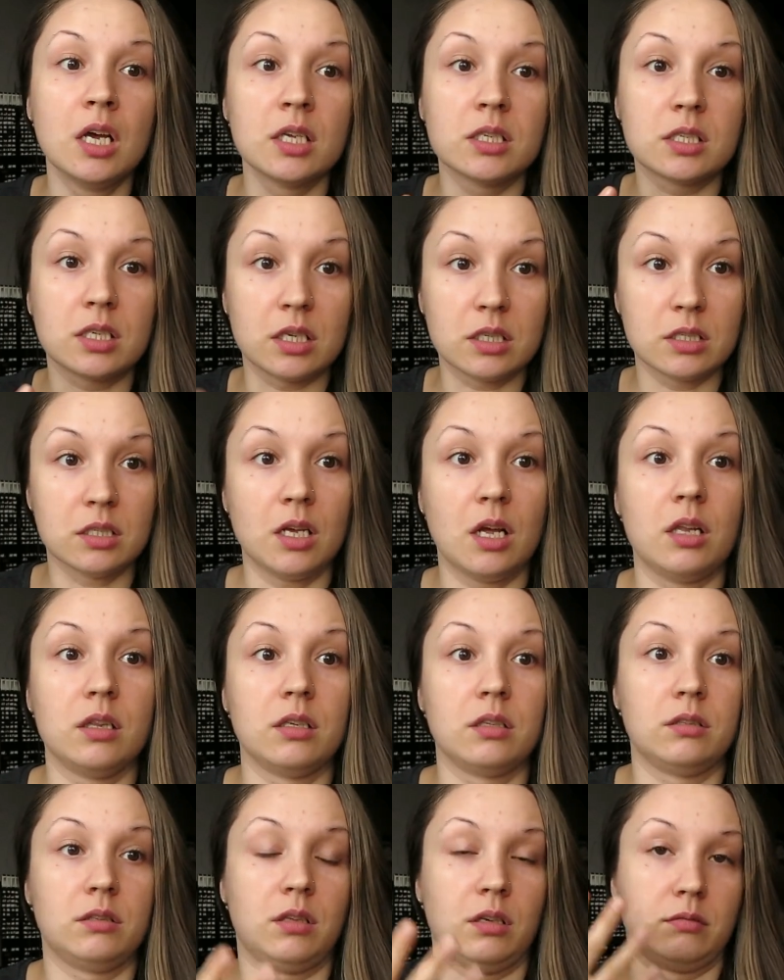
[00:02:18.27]

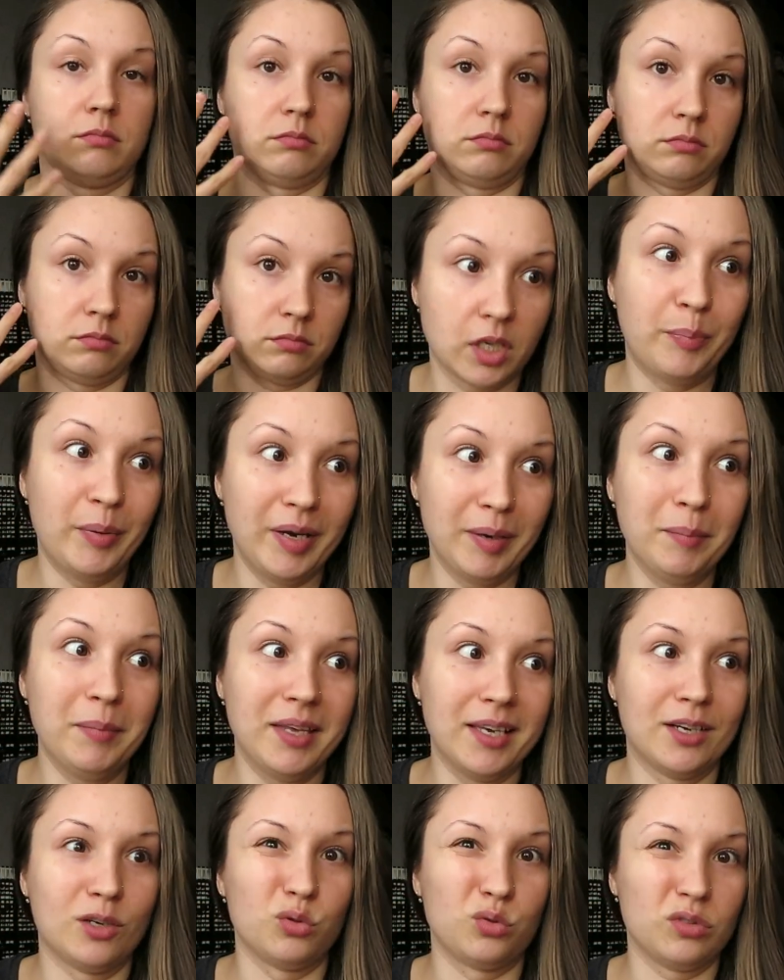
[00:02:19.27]
сказала там, к
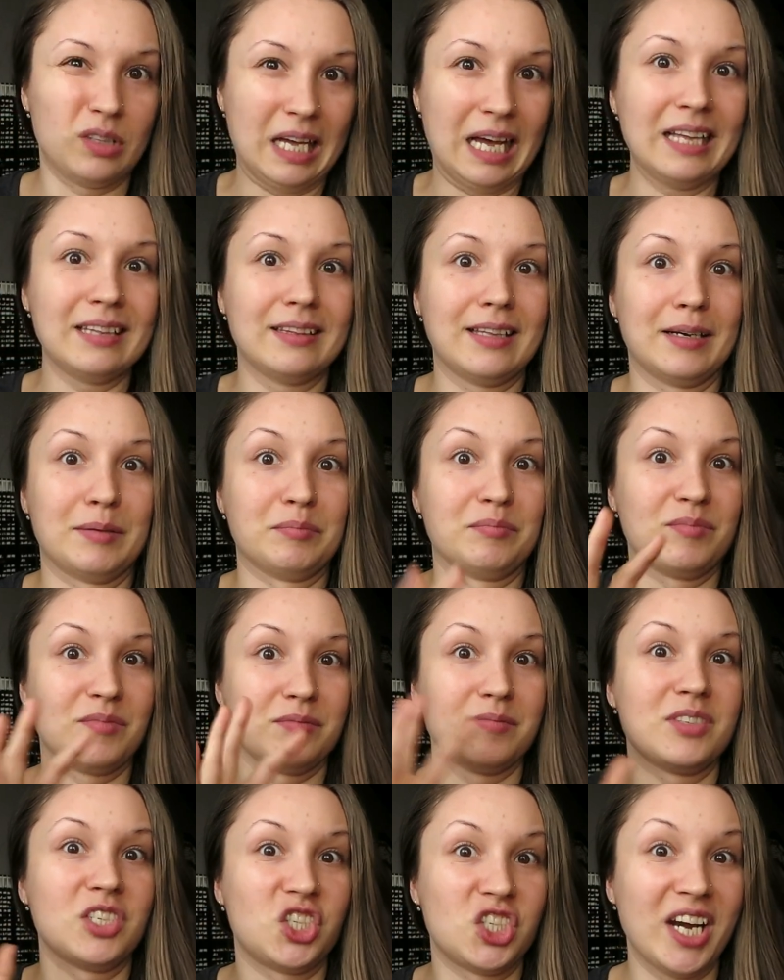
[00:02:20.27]
примеру, да,
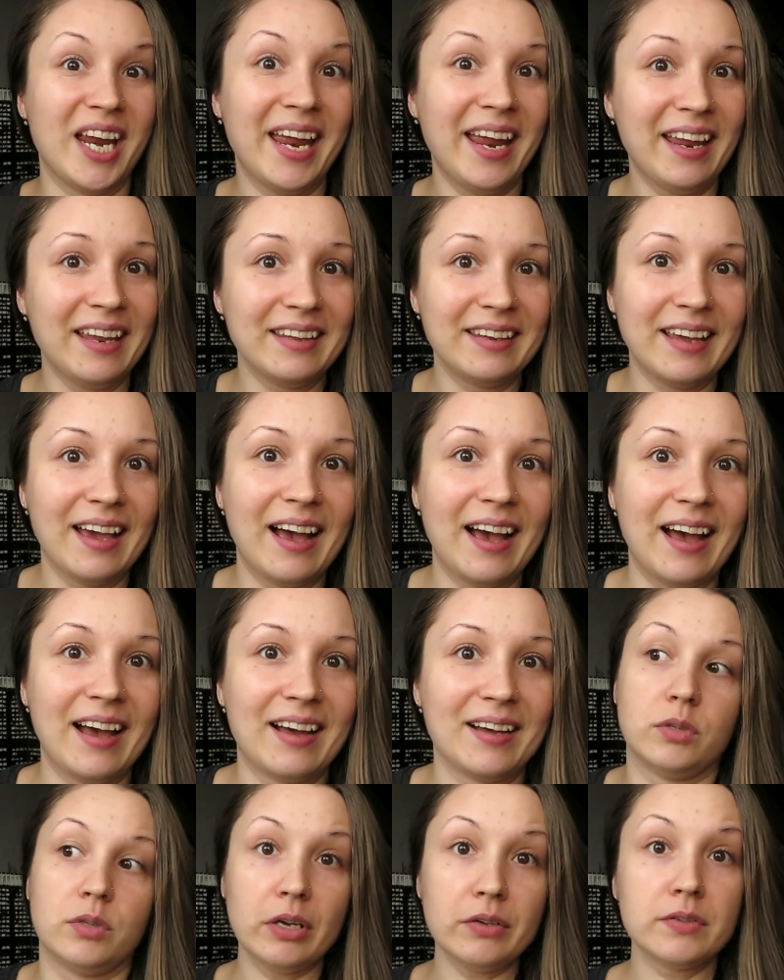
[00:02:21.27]
там,
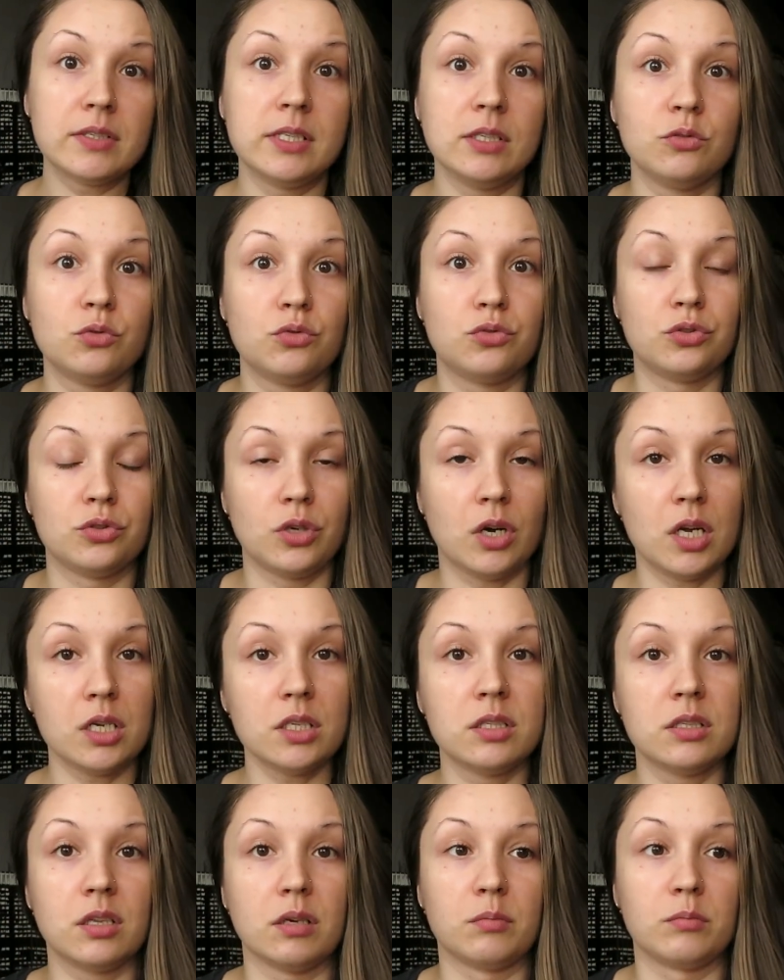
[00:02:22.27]
Женя, давай в следующий
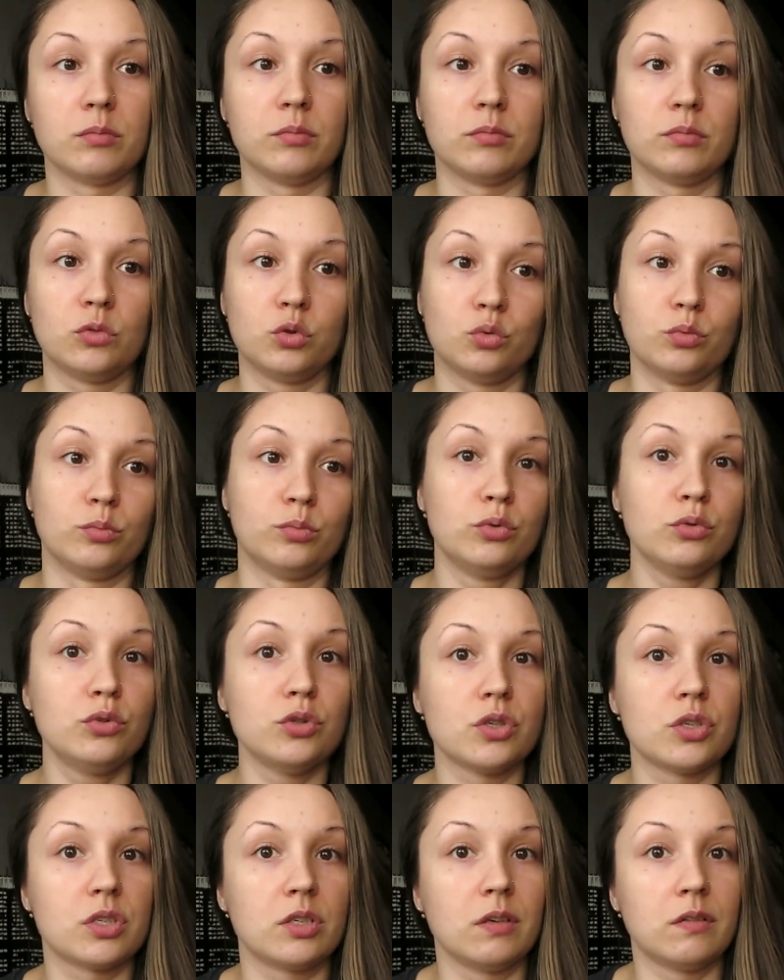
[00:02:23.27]
раз там, ну,
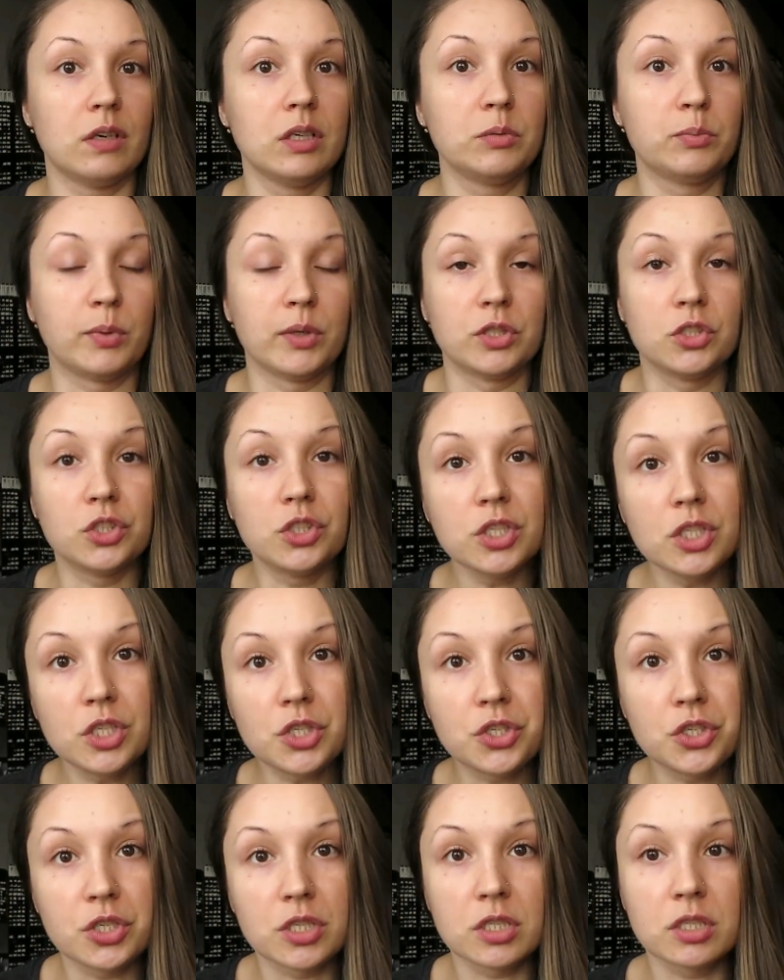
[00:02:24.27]
будешь сдавать
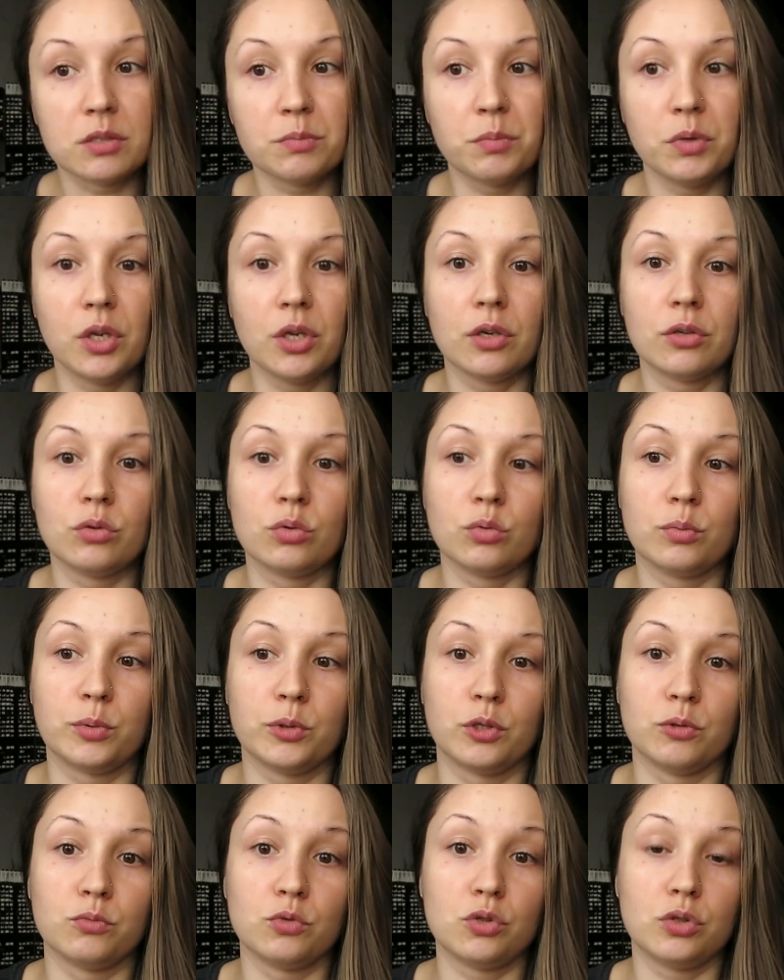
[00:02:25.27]
почище смену,
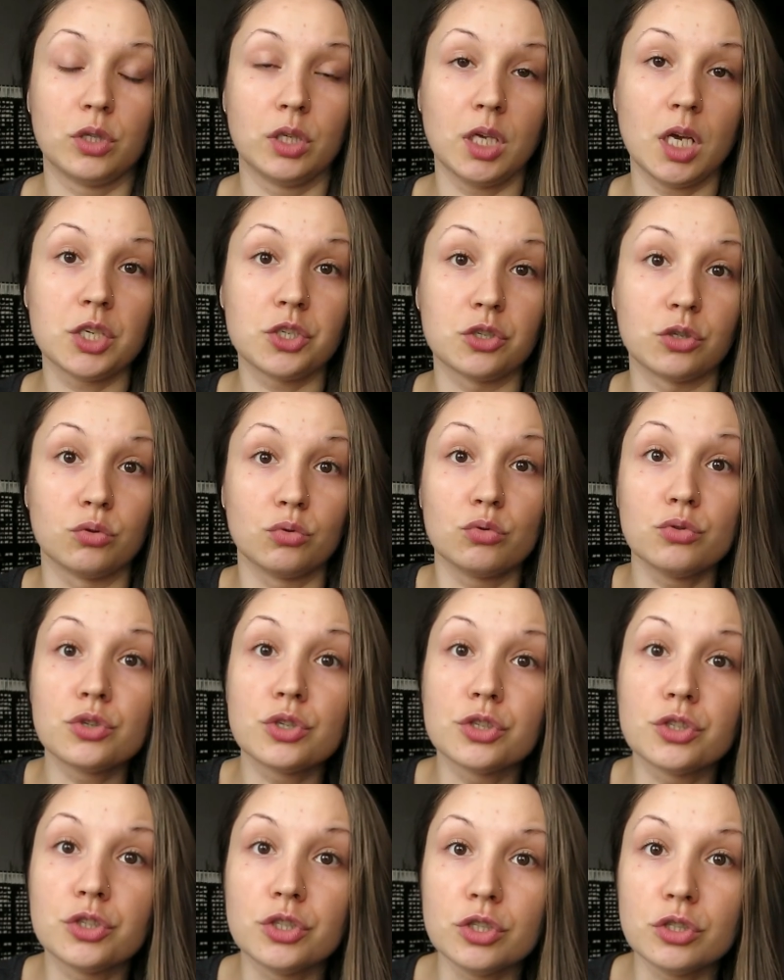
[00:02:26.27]
потому что я же
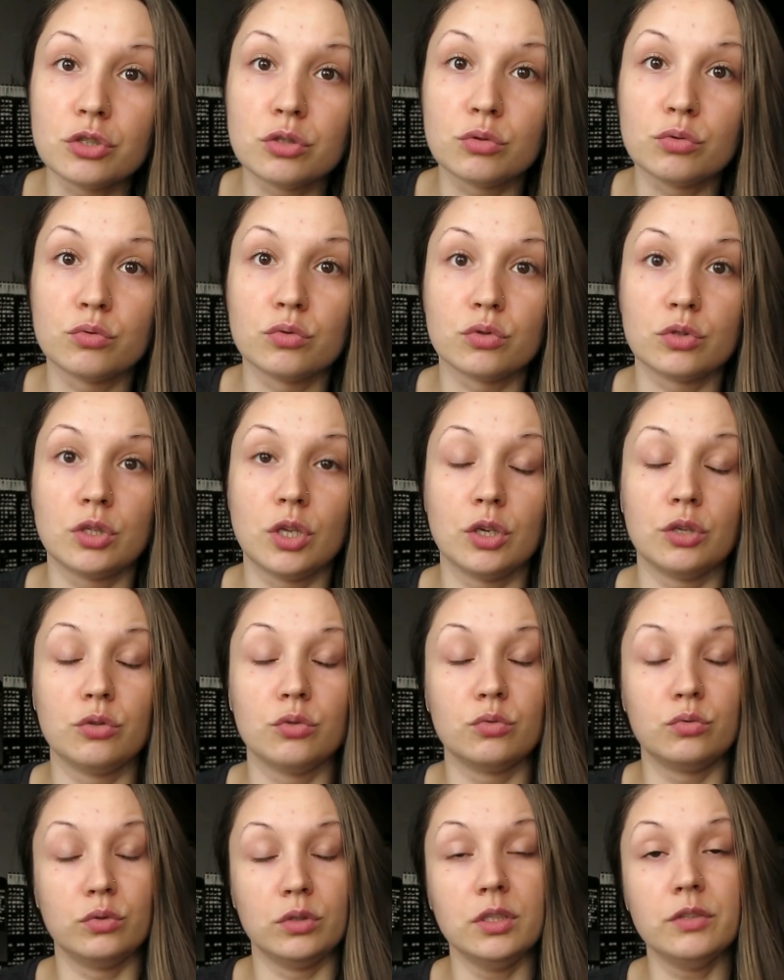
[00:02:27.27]
тоже чистую
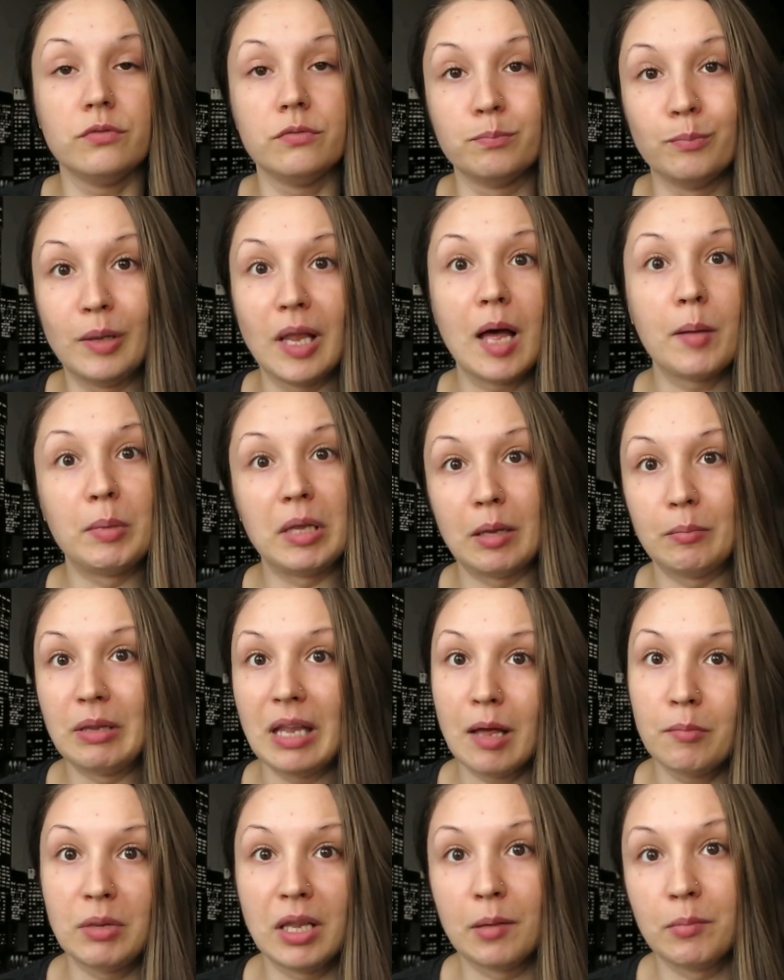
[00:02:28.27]
сдаю и
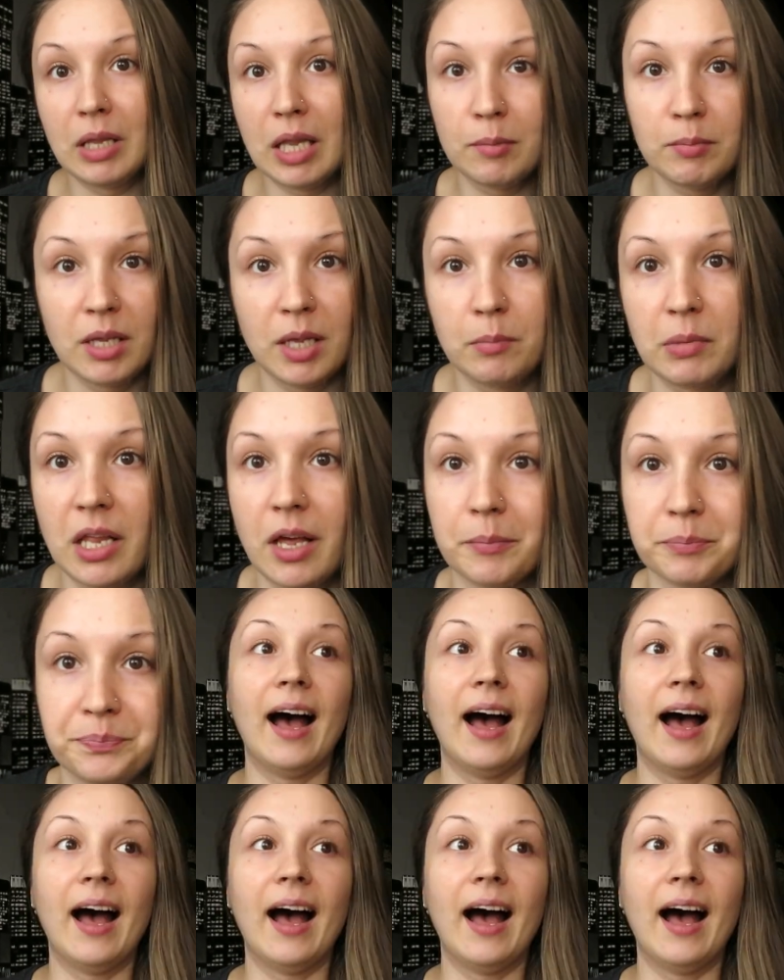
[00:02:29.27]
бла-бла-бла-бла-бла-бла-бла.